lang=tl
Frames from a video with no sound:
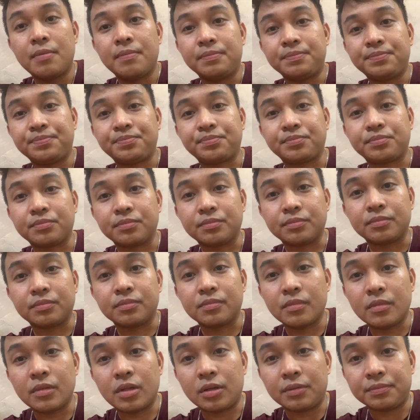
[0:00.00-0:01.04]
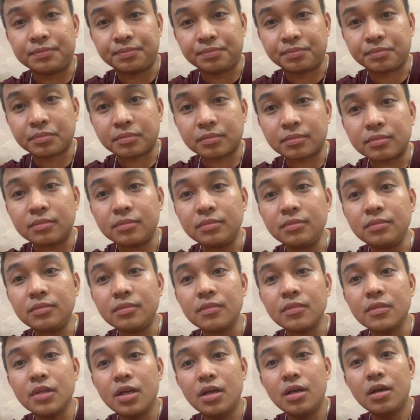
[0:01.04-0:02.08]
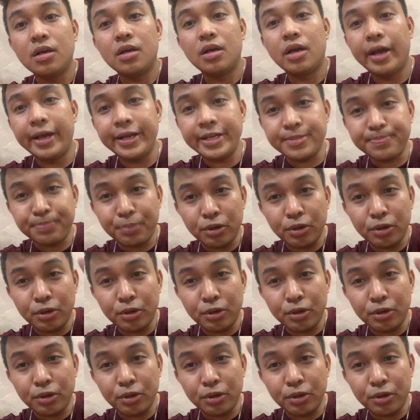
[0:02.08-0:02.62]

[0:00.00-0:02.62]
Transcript: Yung bago pa Hey oh.